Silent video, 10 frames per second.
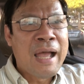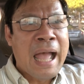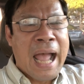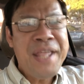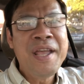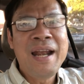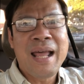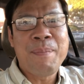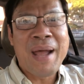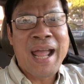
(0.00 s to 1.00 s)
hãy như
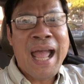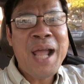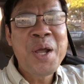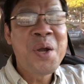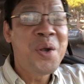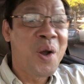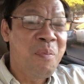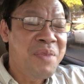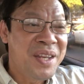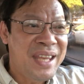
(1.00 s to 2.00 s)
là bài hát
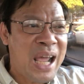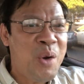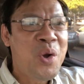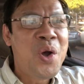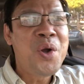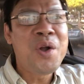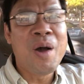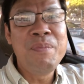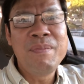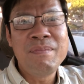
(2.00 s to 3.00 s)
trộm nhìn nhau
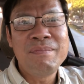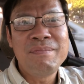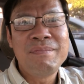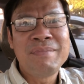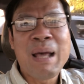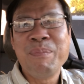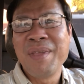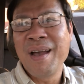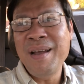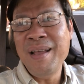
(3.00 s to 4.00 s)
trộm thầm
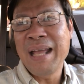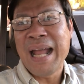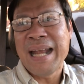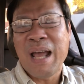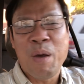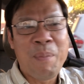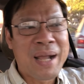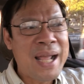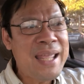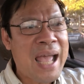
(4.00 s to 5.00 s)
nhớ ngày nào mà
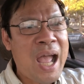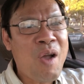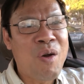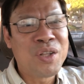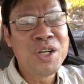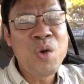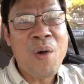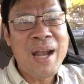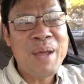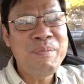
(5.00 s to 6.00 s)
khán giả còn thương
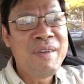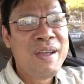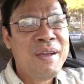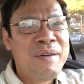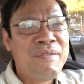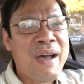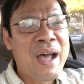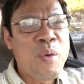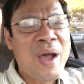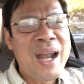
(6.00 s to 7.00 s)
hoài lâm
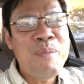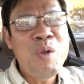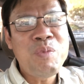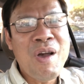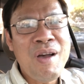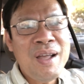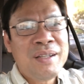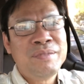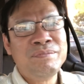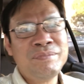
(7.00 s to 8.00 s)
và hoài lâm lúc đó
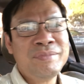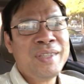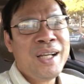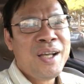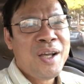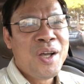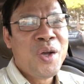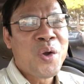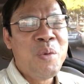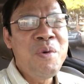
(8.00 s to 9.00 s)
à,
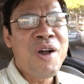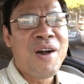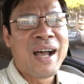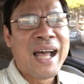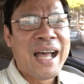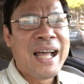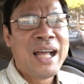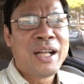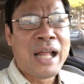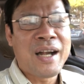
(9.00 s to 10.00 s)
cũng còn à,
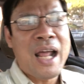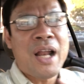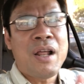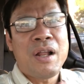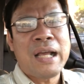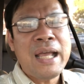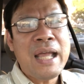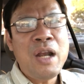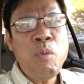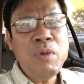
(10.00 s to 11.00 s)
thật ra cái
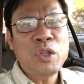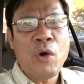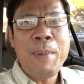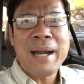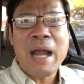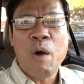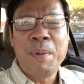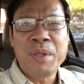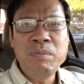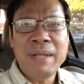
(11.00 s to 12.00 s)
cái lúc cái thổi ban đầu
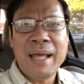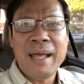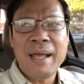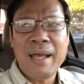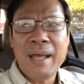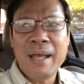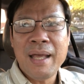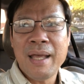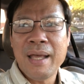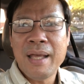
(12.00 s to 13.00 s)
mà chúng
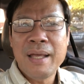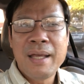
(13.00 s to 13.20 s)
ta